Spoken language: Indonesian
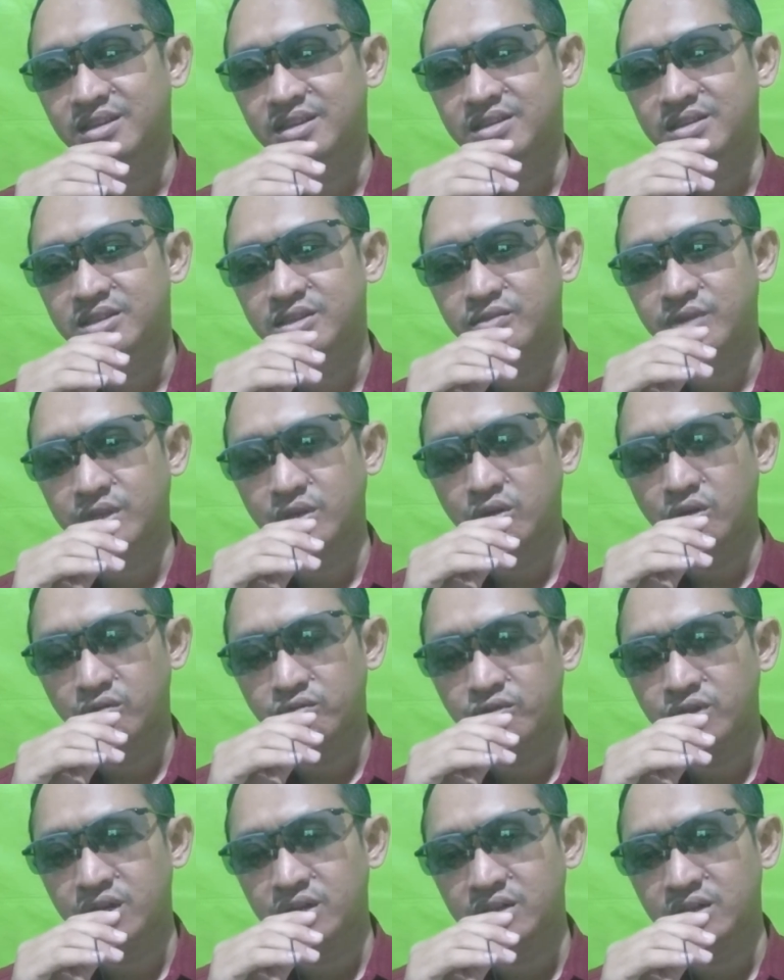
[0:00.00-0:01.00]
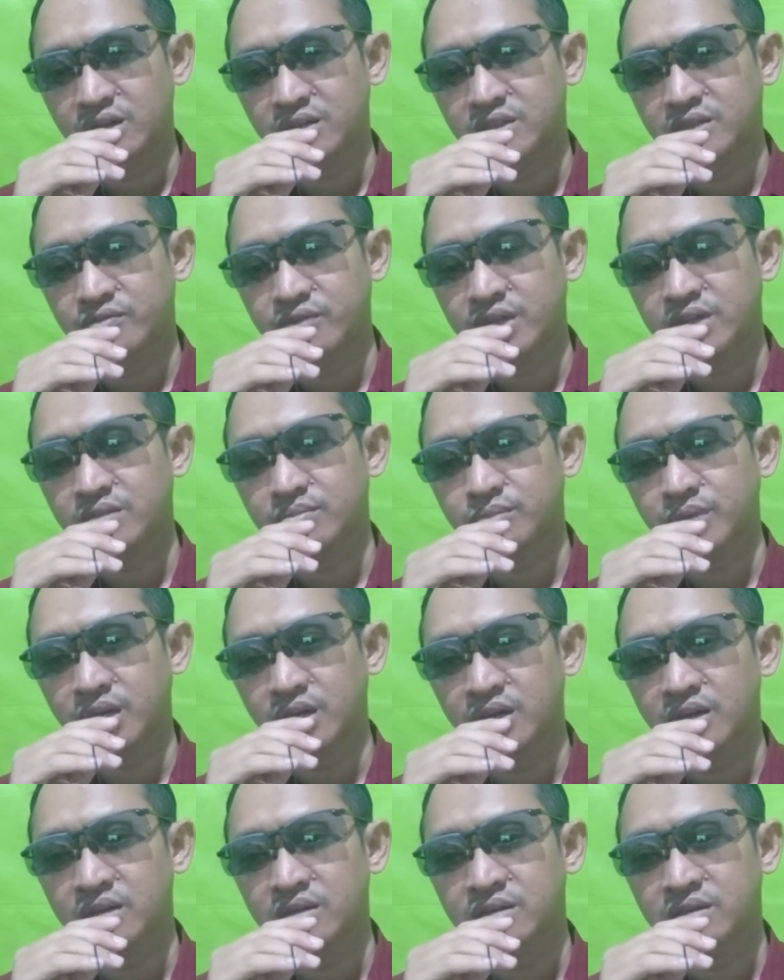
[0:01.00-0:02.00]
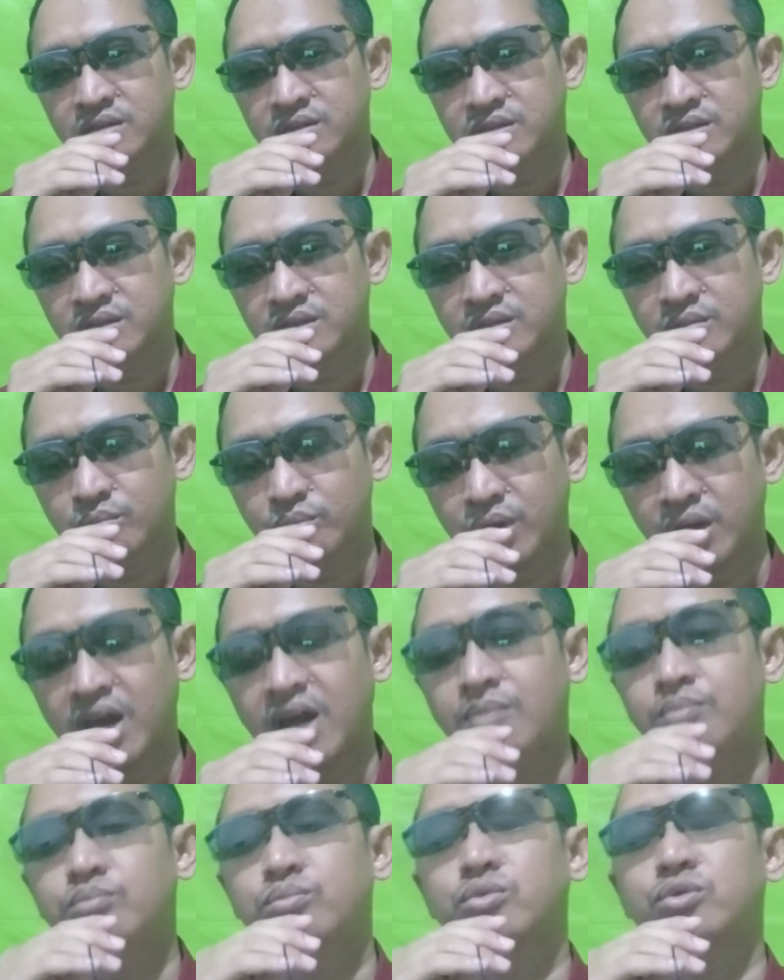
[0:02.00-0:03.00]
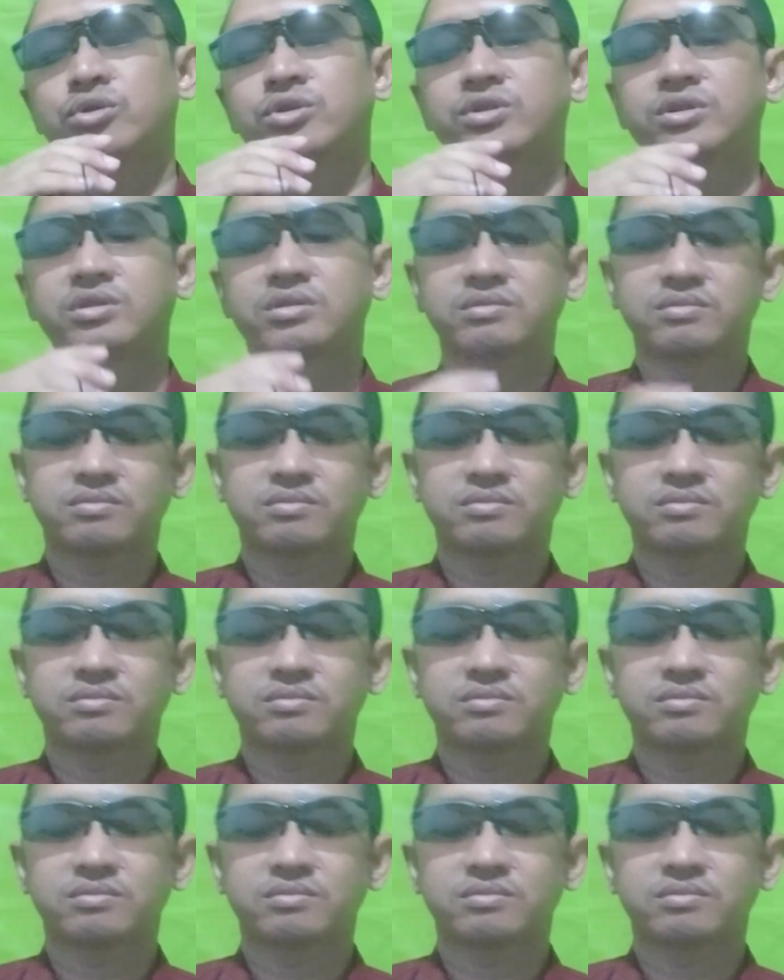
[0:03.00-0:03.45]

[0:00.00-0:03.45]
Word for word: Sifat ghafur adalah sifat maha pengampun.